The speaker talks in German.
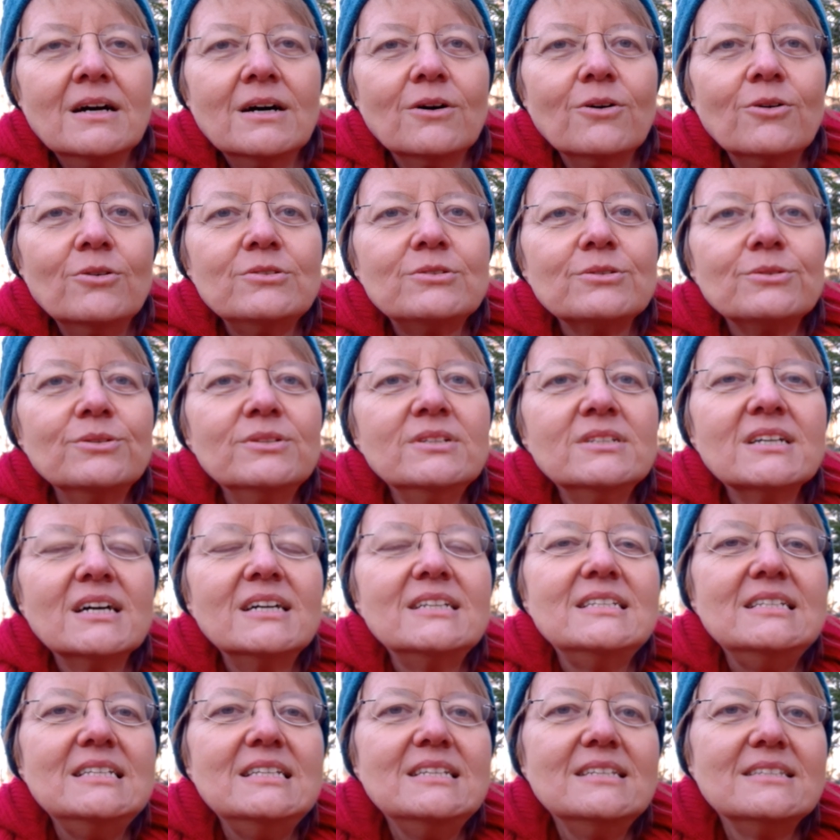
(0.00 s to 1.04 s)
Und unter
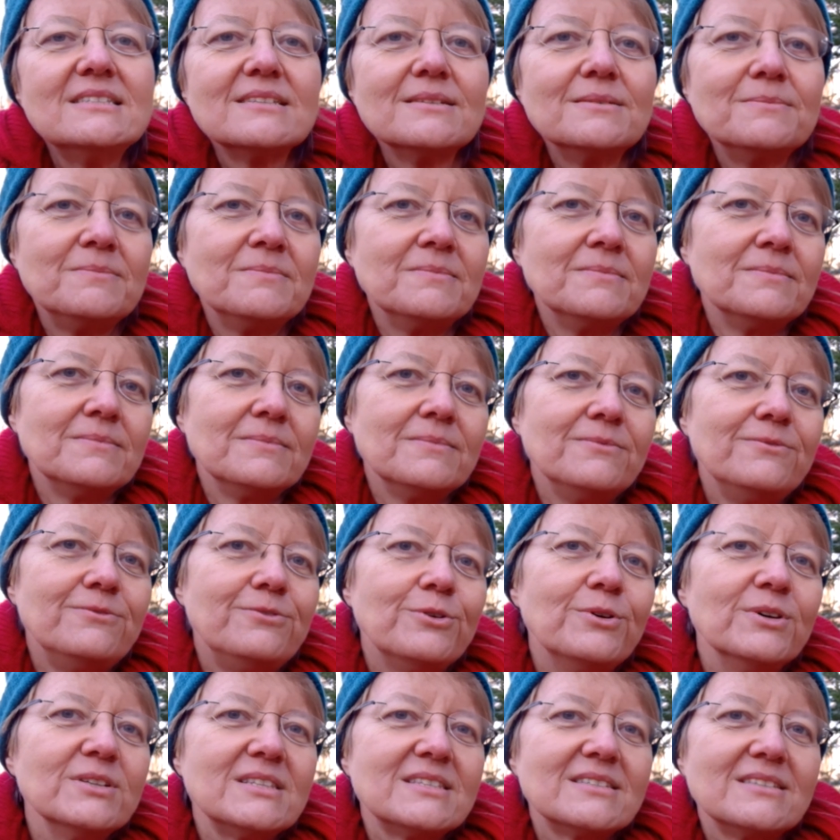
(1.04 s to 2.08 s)
diesem
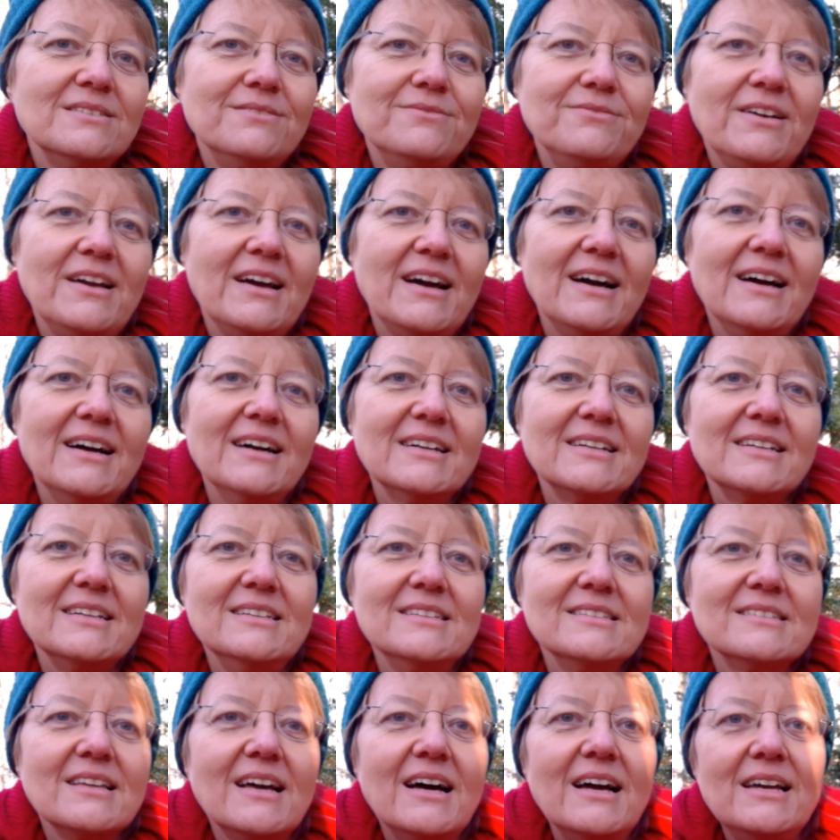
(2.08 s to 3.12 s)
Wurzelwerk
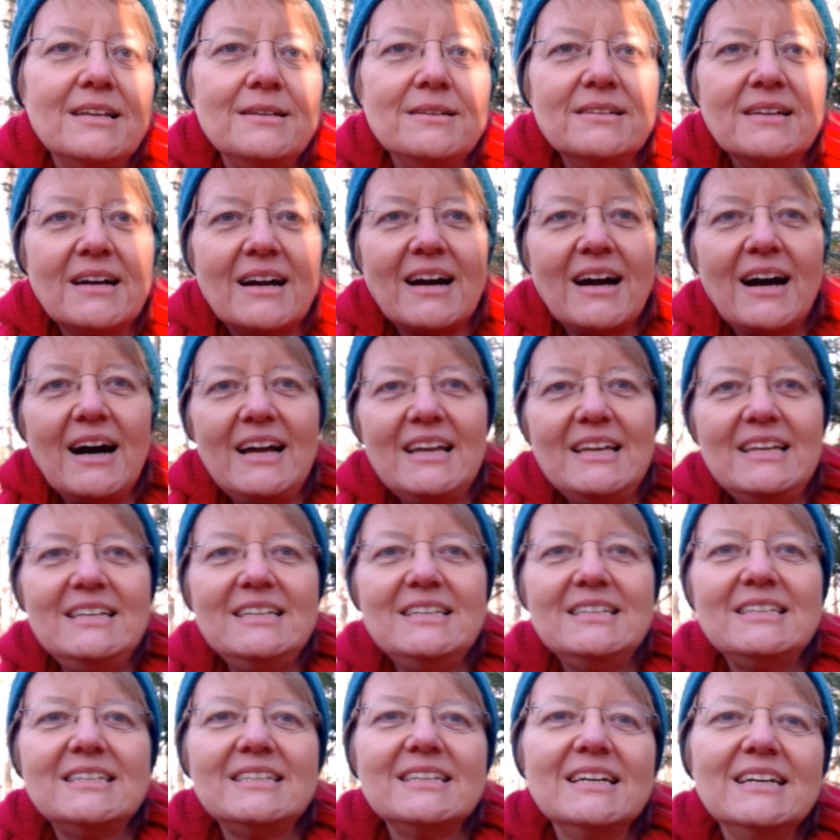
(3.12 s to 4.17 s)
ist ein
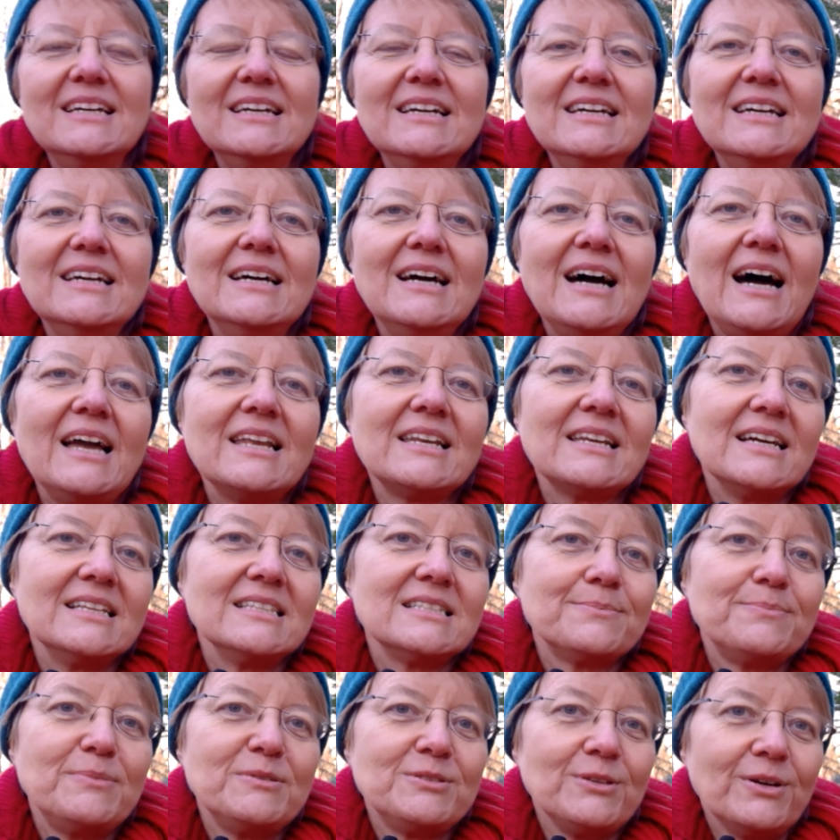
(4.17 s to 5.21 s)
Reich ein
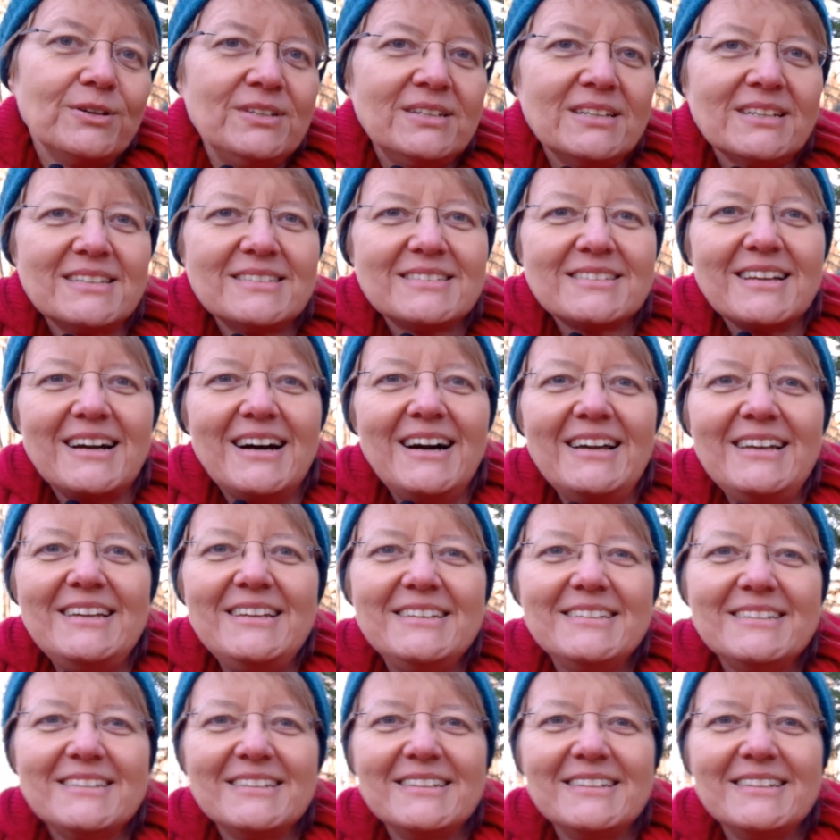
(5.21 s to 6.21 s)
ganz besonderes Reich.